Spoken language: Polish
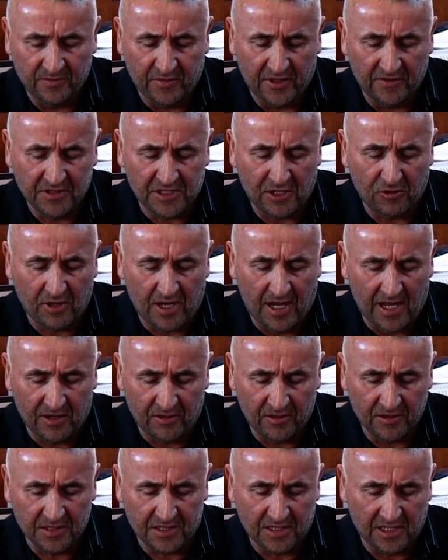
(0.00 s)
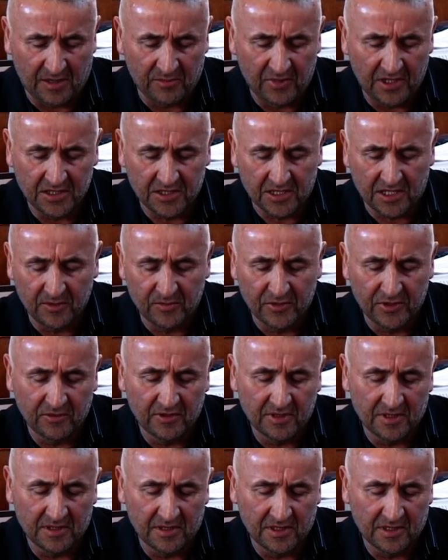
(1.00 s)
Powstał chaos, tabliczki
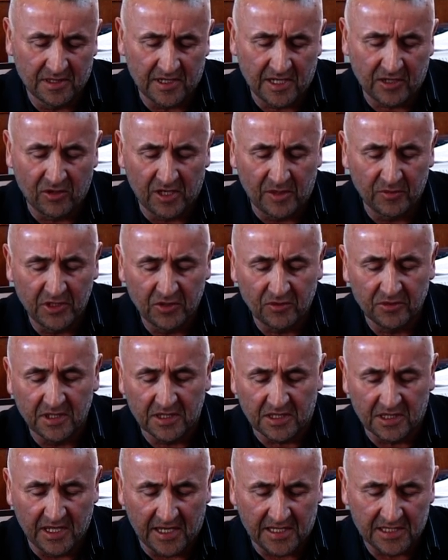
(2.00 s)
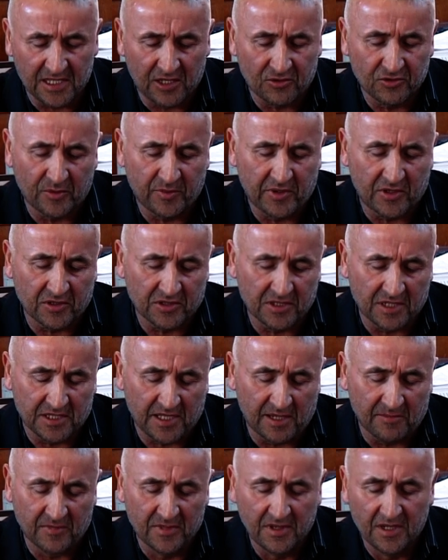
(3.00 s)
były, regulaminu nikt nie znał, dopiero gdzieś
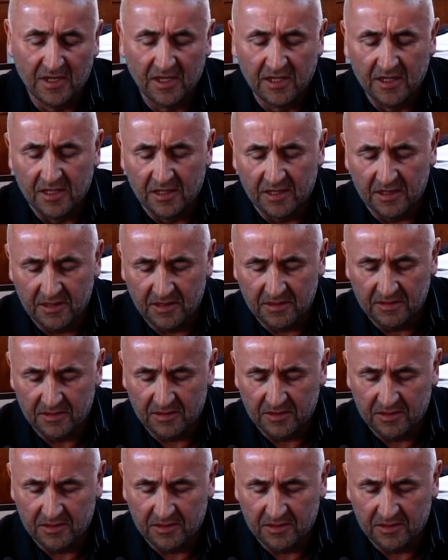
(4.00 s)
tam y,